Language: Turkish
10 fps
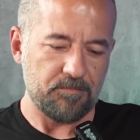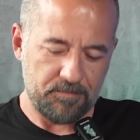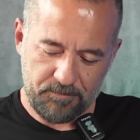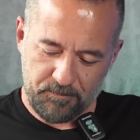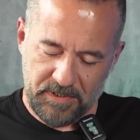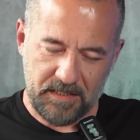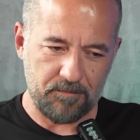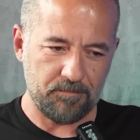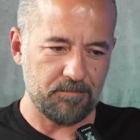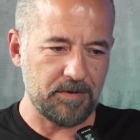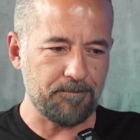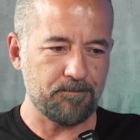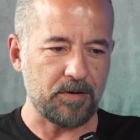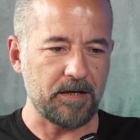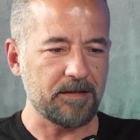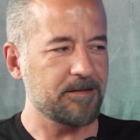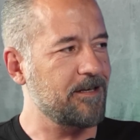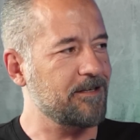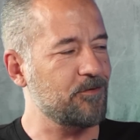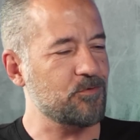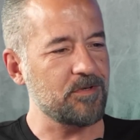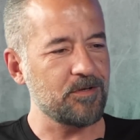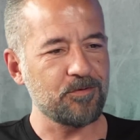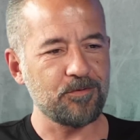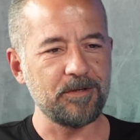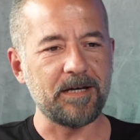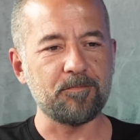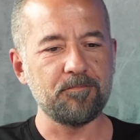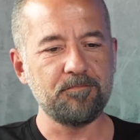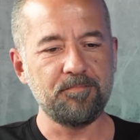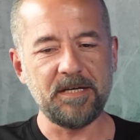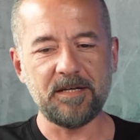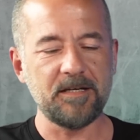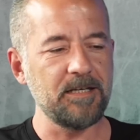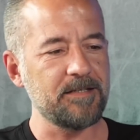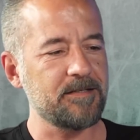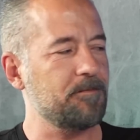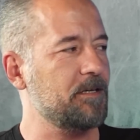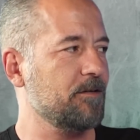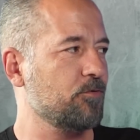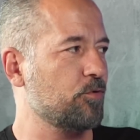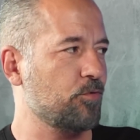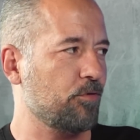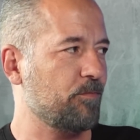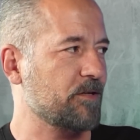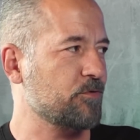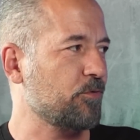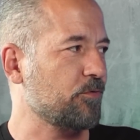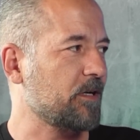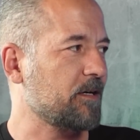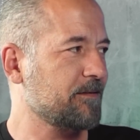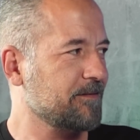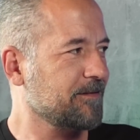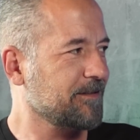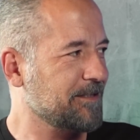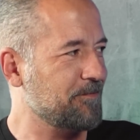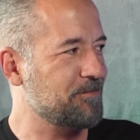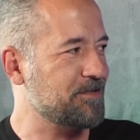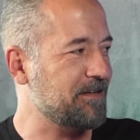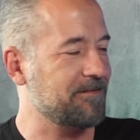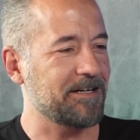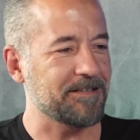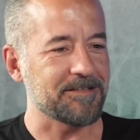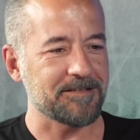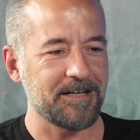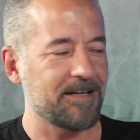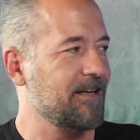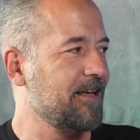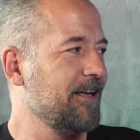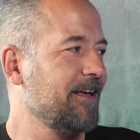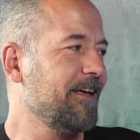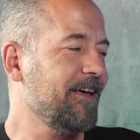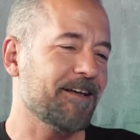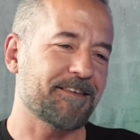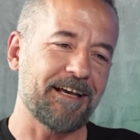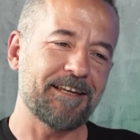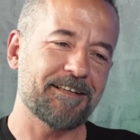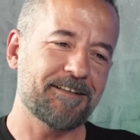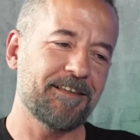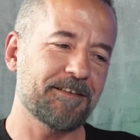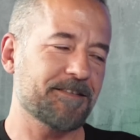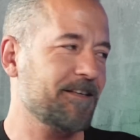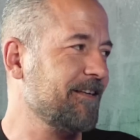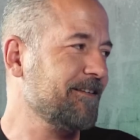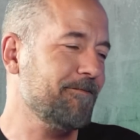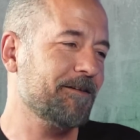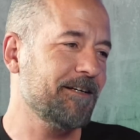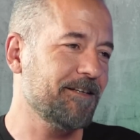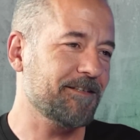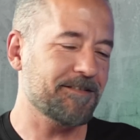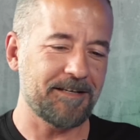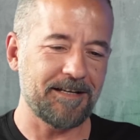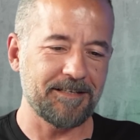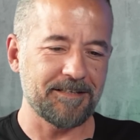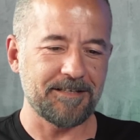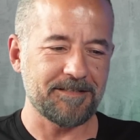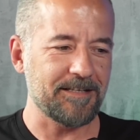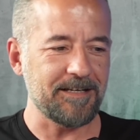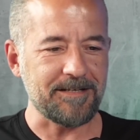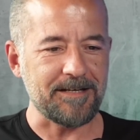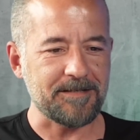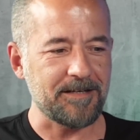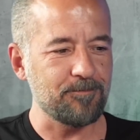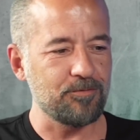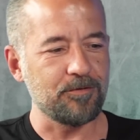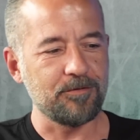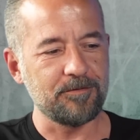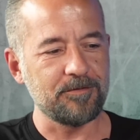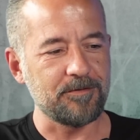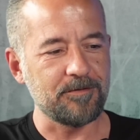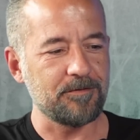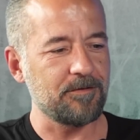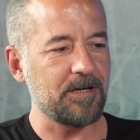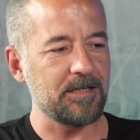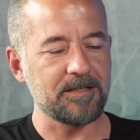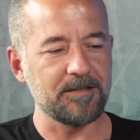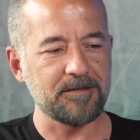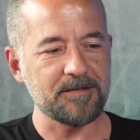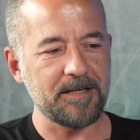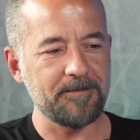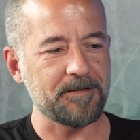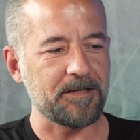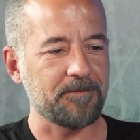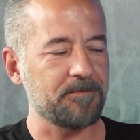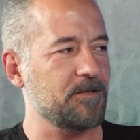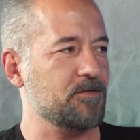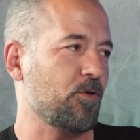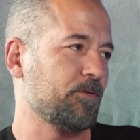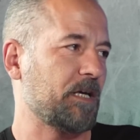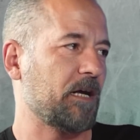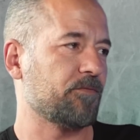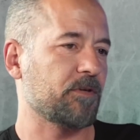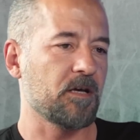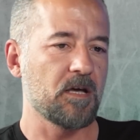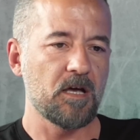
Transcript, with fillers: Bir hep hayat denge üstüne kurulu ya. Bir yerin iyiyse bir yerin kötü olmak zorunda gibi bir şey vardır. Yin yang diyorsun. Evet yani Galas- Dengeler. Tabii Galatasaray'da da işte geçen sene bu e, halkanın zayıf tarafı sol taraftı.